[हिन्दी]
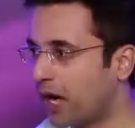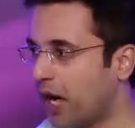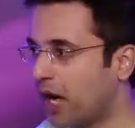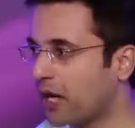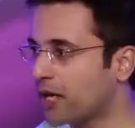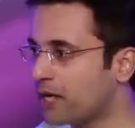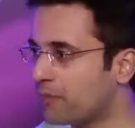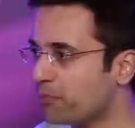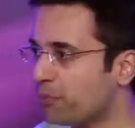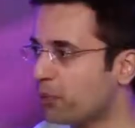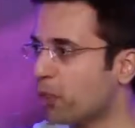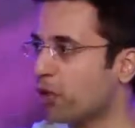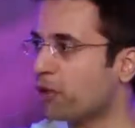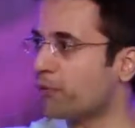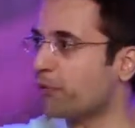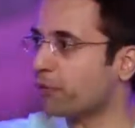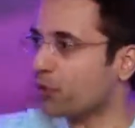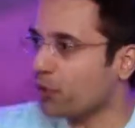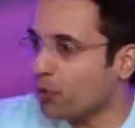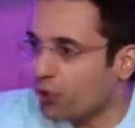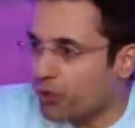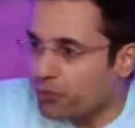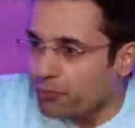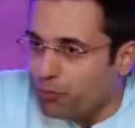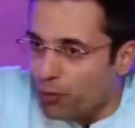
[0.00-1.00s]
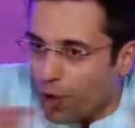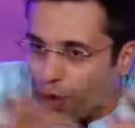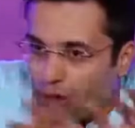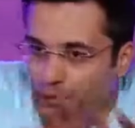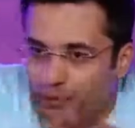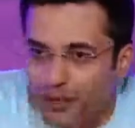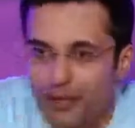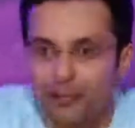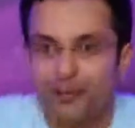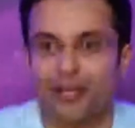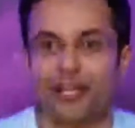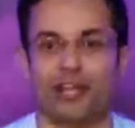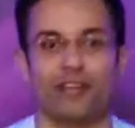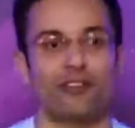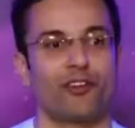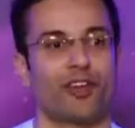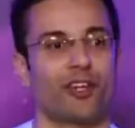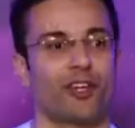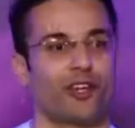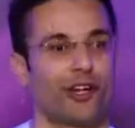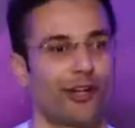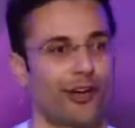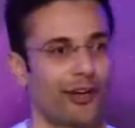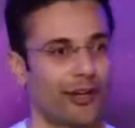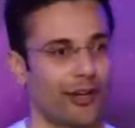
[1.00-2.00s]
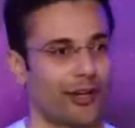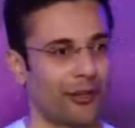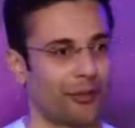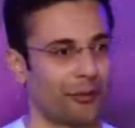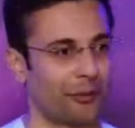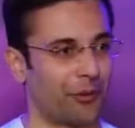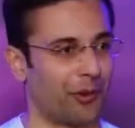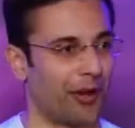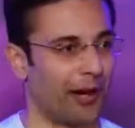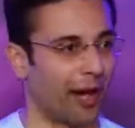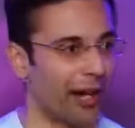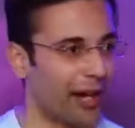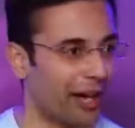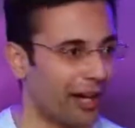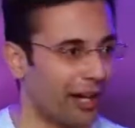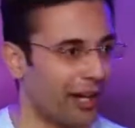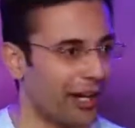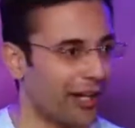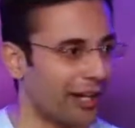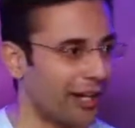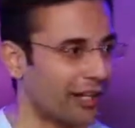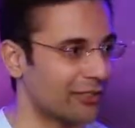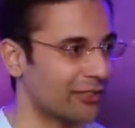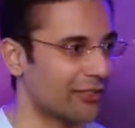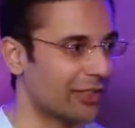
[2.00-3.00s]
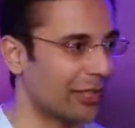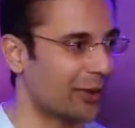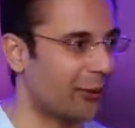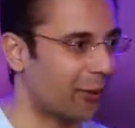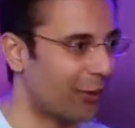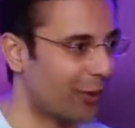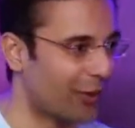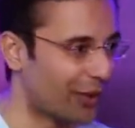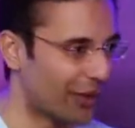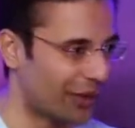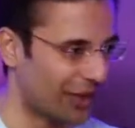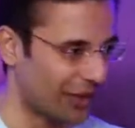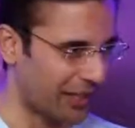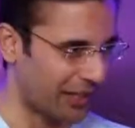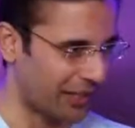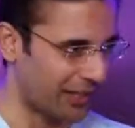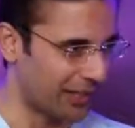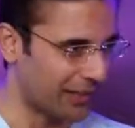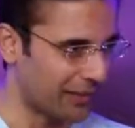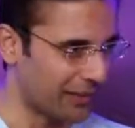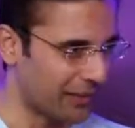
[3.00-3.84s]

अनएम्प्लॉयमेंट को एम्प्लॉयमेंट में कन्वर्ट कर रहे हो अलग अलग रास्ते खोल करके